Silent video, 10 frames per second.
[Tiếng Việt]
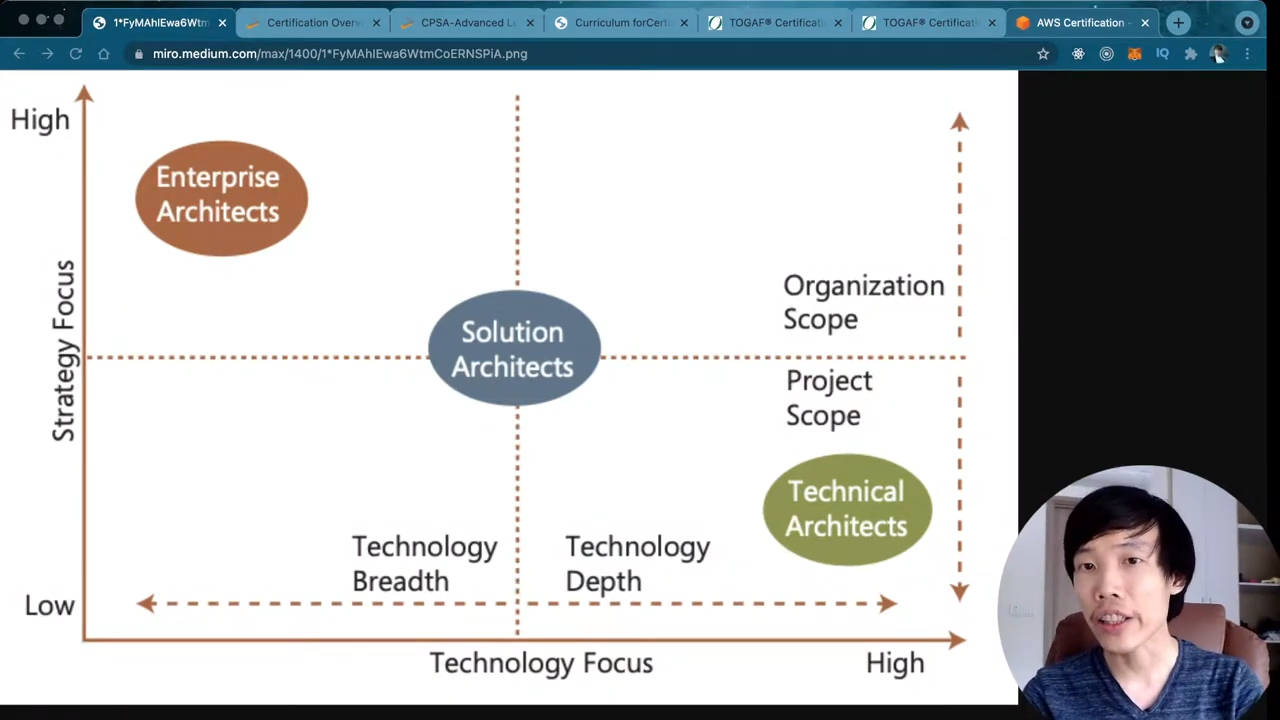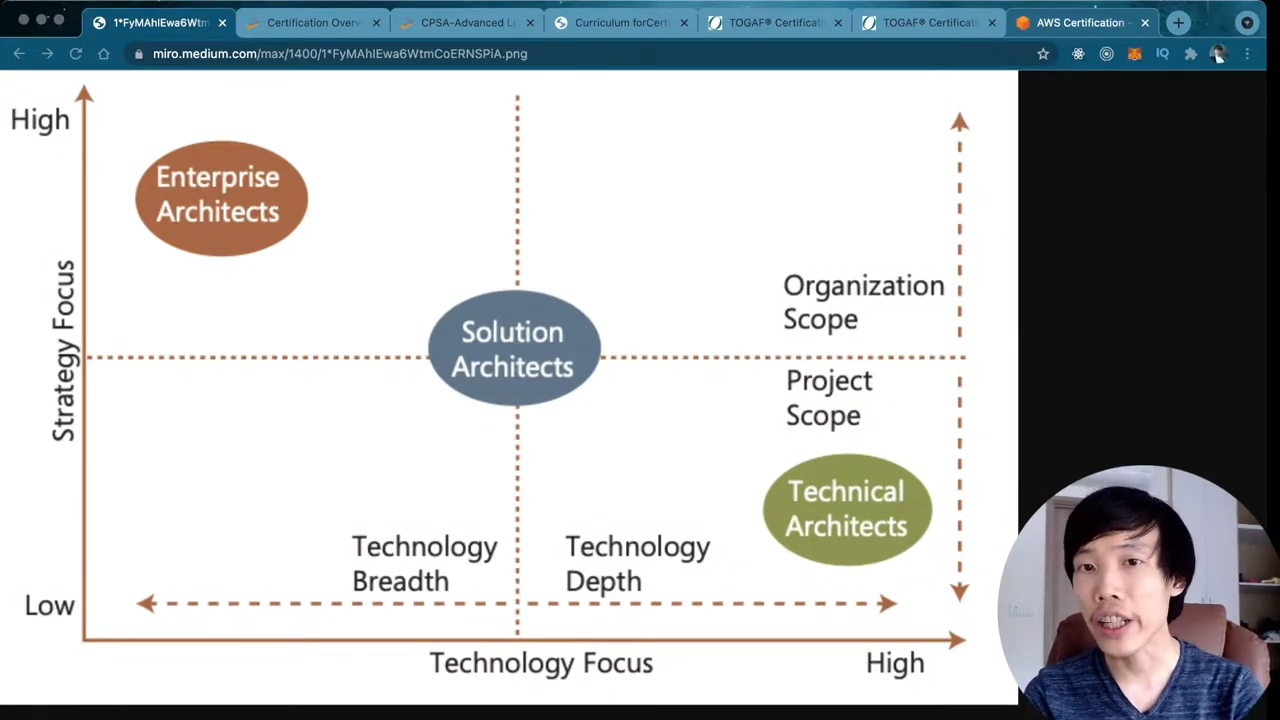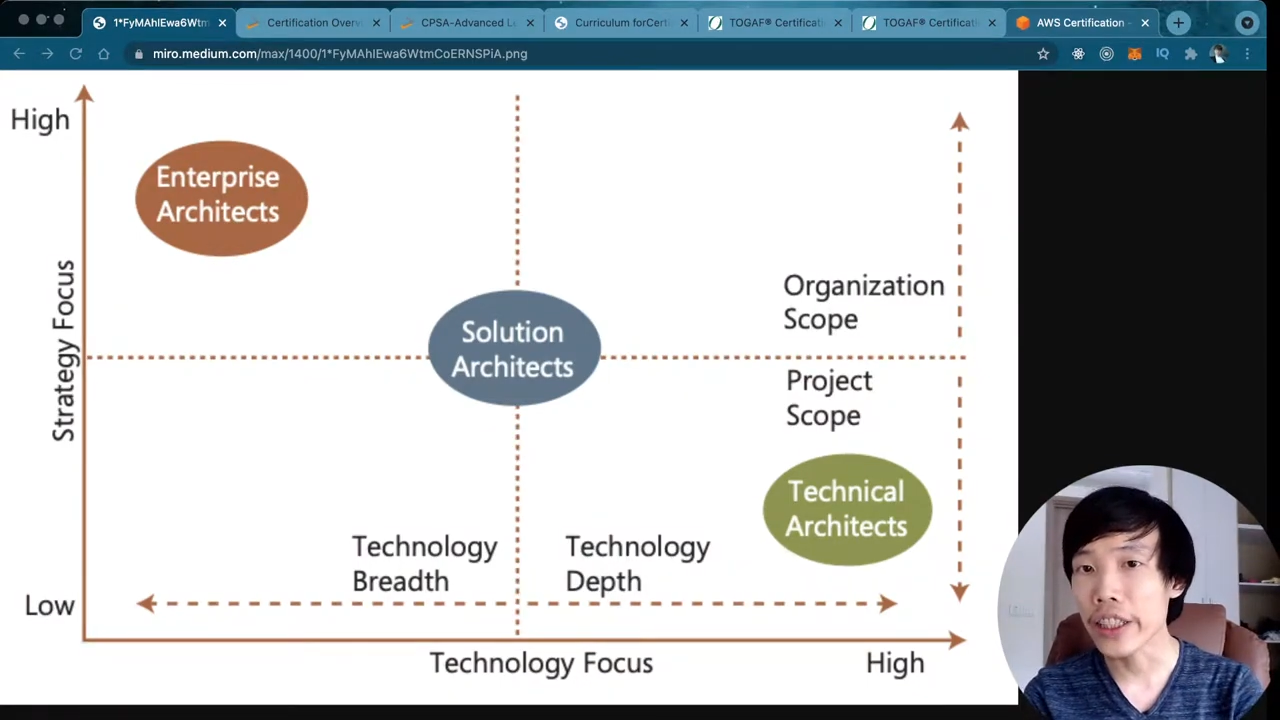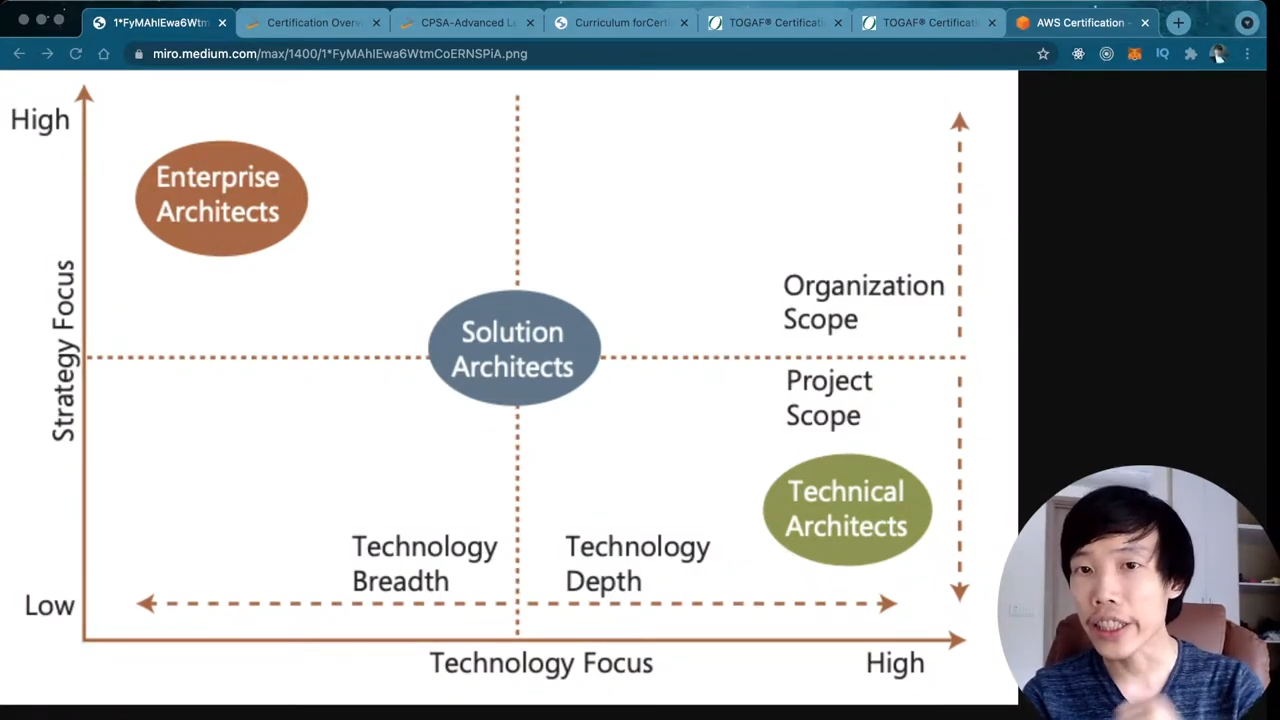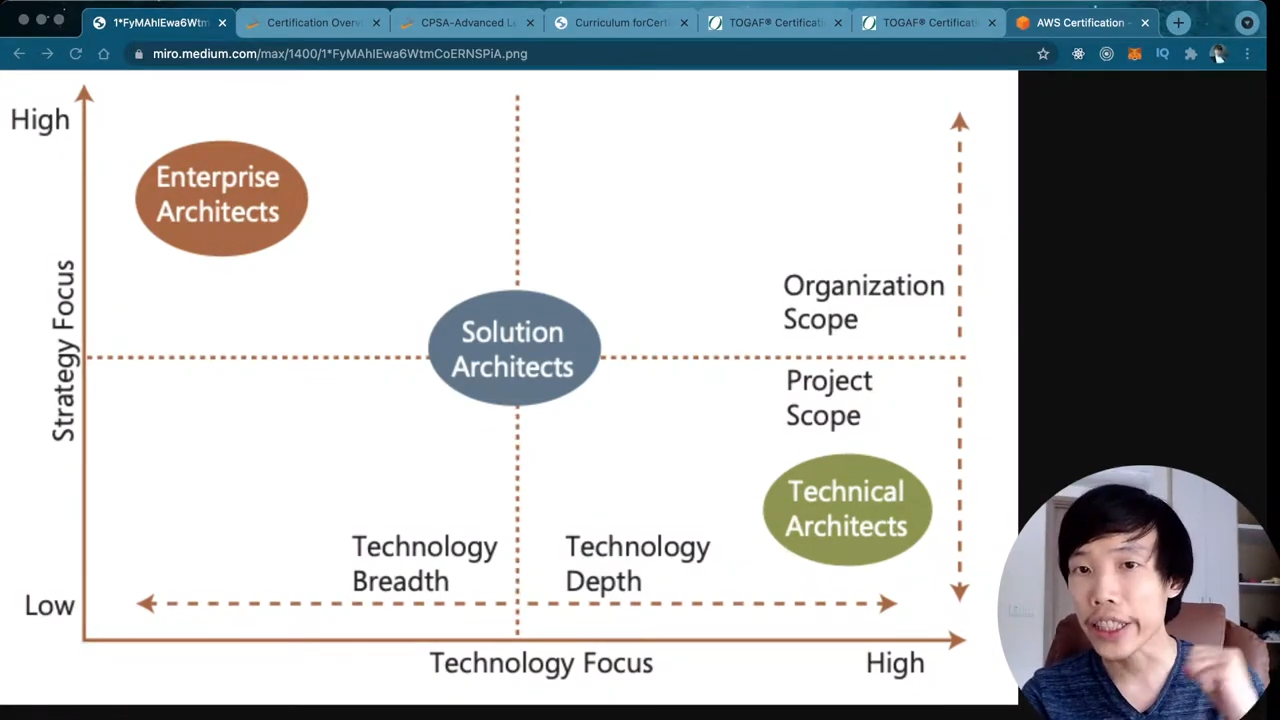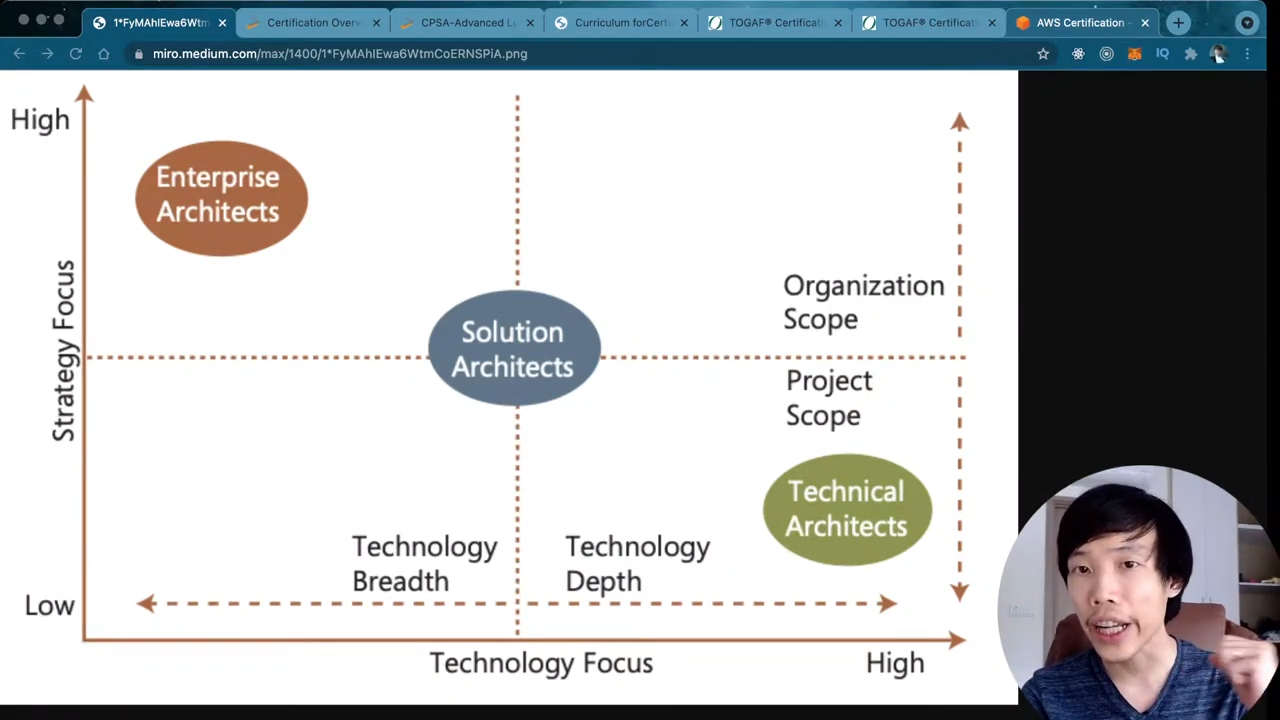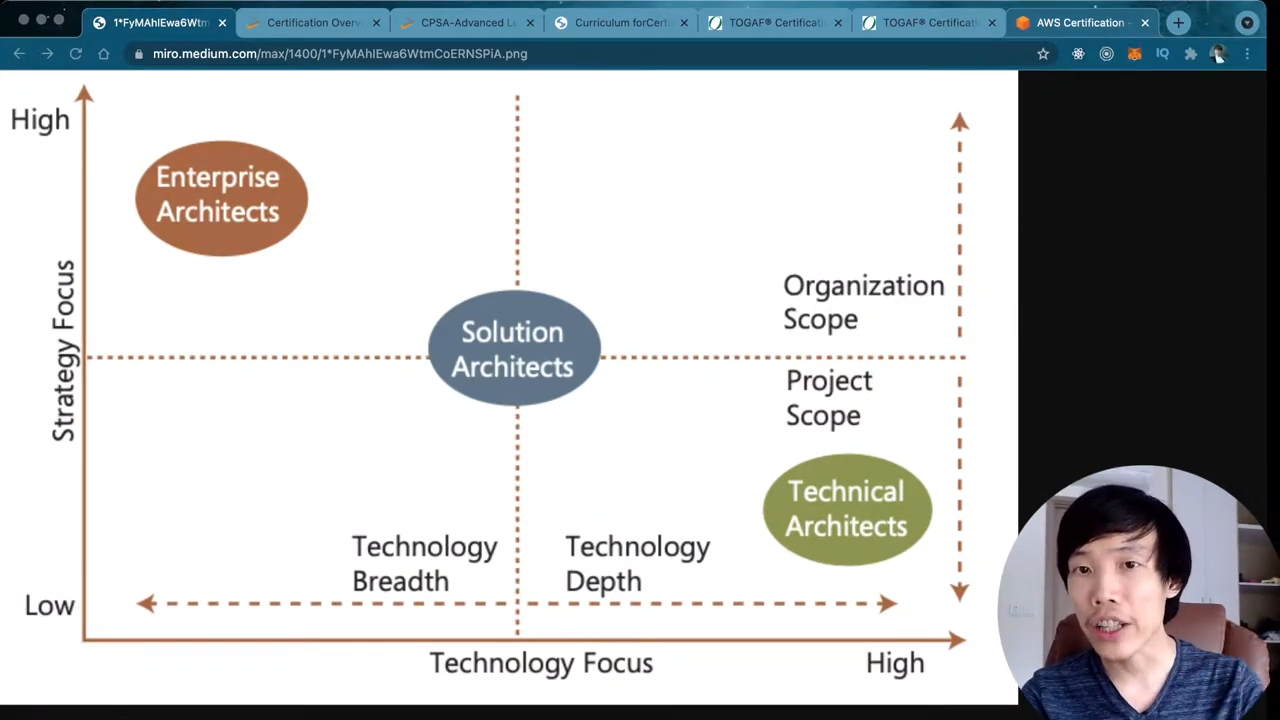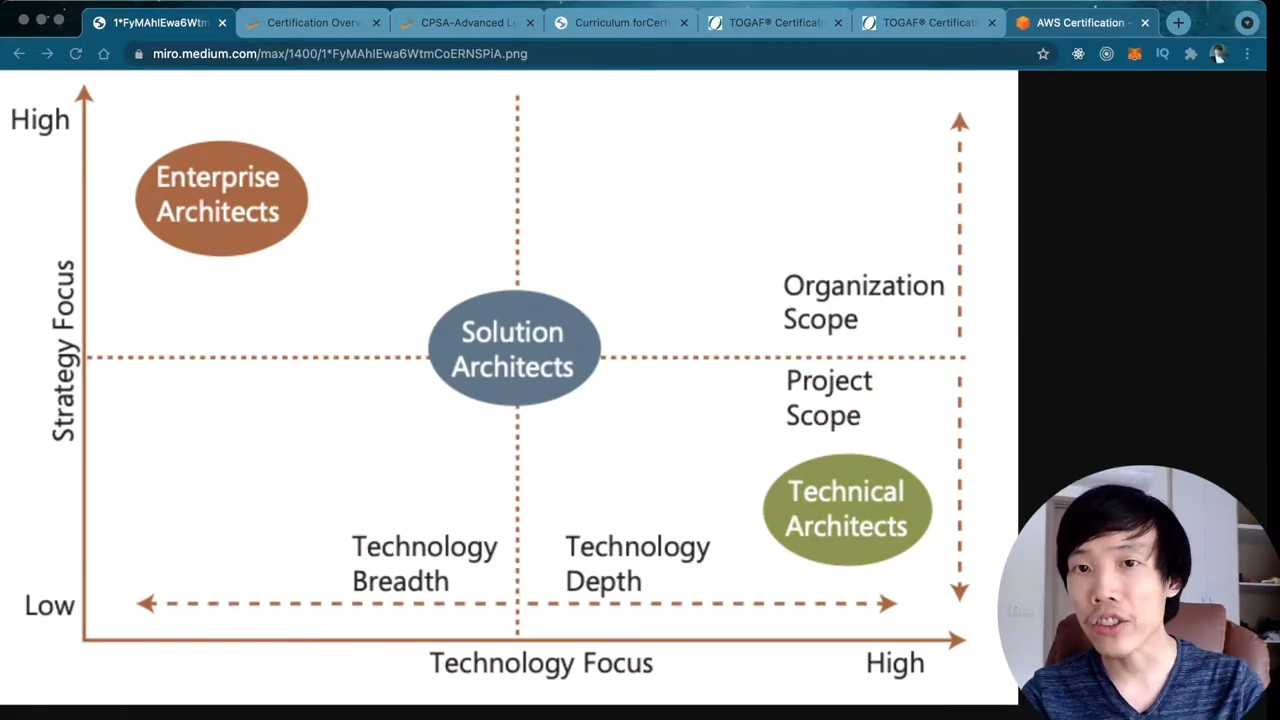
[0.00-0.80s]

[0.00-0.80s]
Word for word: cho đến những cái